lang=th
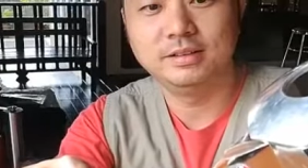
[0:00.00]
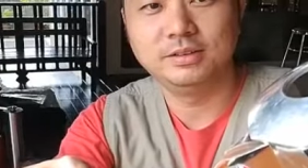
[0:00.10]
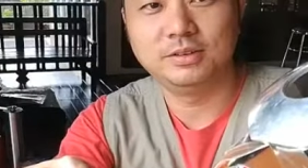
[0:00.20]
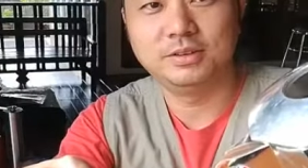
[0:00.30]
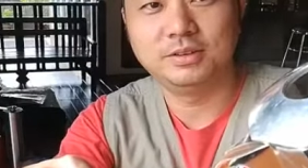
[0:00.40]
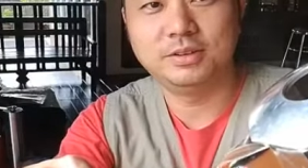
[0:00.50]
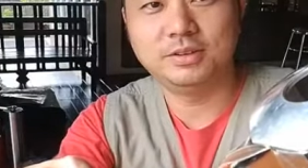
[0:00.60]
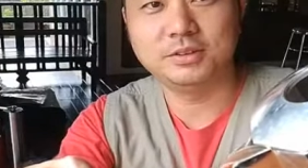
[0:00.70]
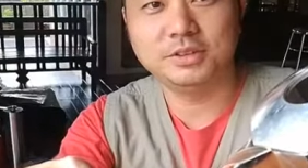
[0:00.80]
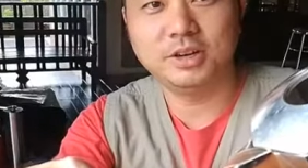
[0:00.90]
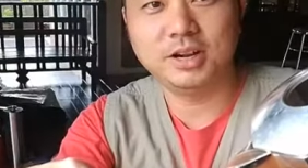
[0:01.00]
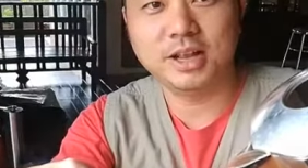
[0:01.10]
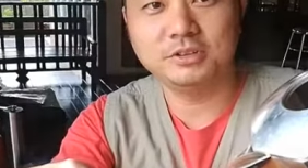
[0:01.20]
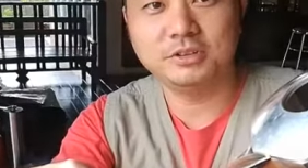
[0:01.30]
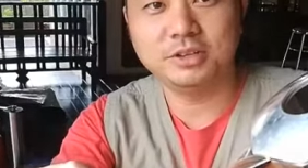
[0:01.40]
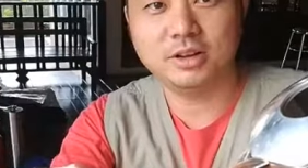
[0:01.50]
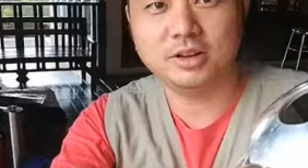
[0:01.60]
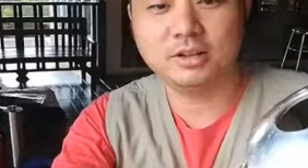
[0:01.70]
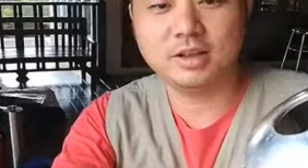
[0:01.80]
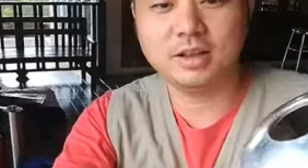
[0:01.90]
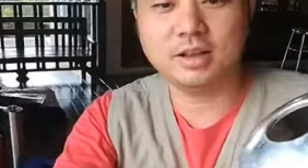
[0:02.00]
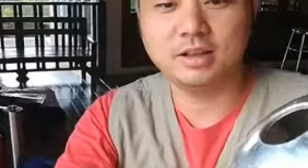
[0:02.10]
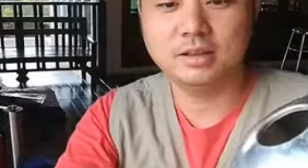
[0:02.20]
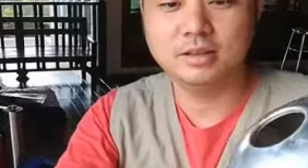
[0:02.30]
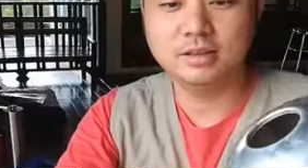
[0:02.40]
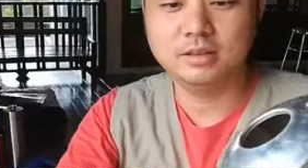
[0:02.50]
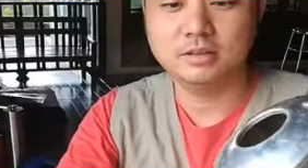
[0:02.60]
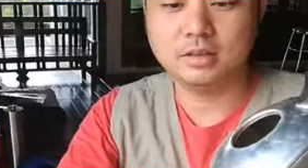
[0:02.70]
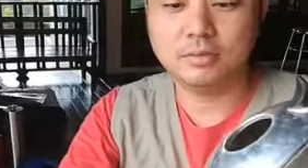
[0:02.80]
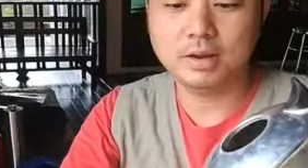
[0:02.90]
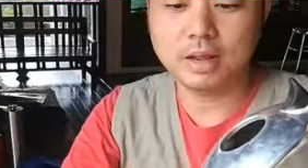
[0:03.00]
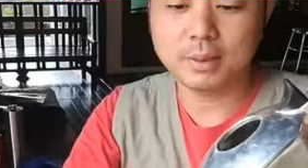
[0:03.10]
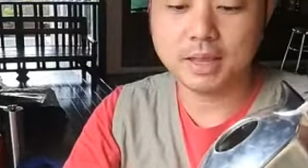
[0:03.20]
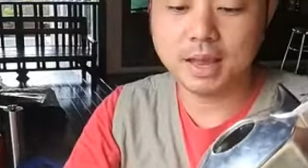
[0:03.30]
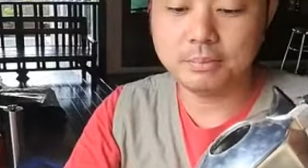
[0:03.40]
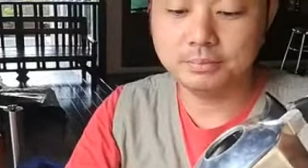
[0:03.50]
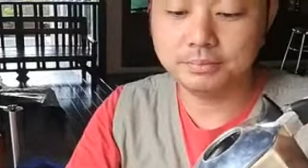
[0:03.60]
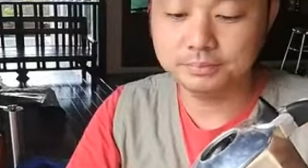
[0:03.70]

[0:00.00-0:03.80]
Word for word: โอ้สุดยอดนะสุดยอดนะฮะสำหรับเวลาไปแคมป์